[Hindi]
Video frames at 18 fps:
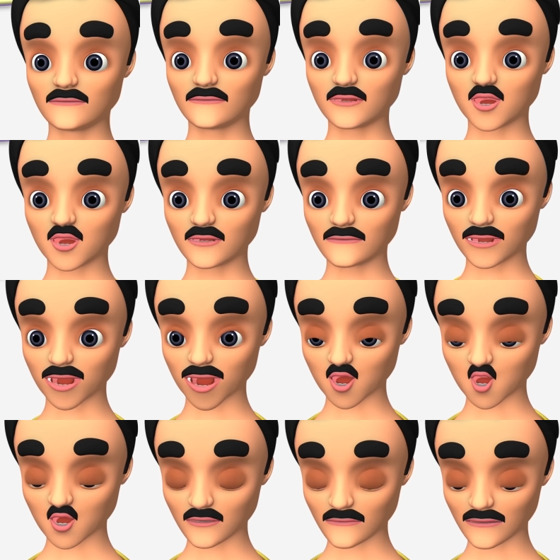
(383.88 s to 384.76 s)
आप
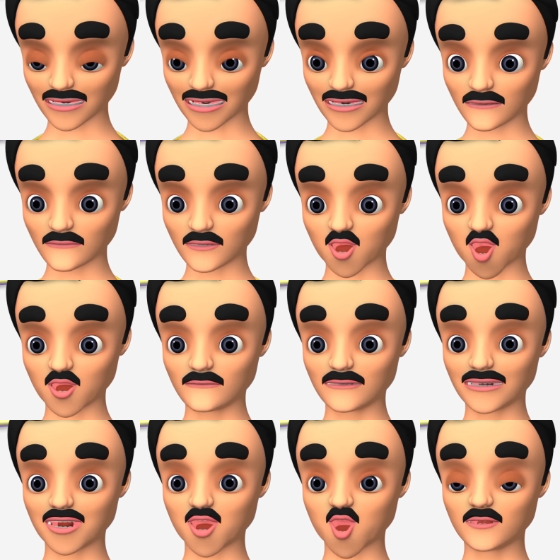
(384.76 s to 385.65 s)
बस उसकी
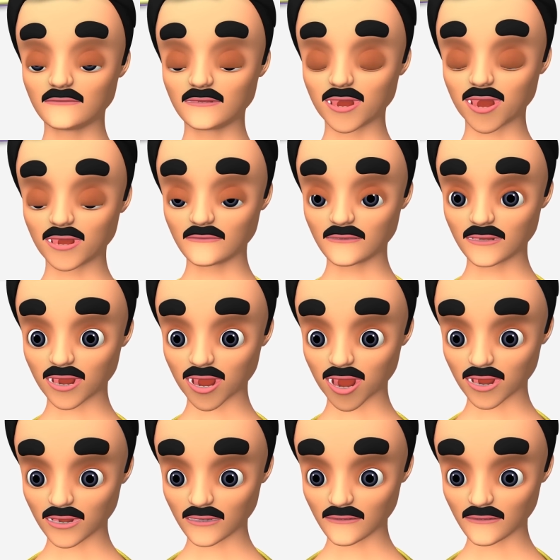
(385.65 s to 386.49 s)
एडमिशन कर दीजिए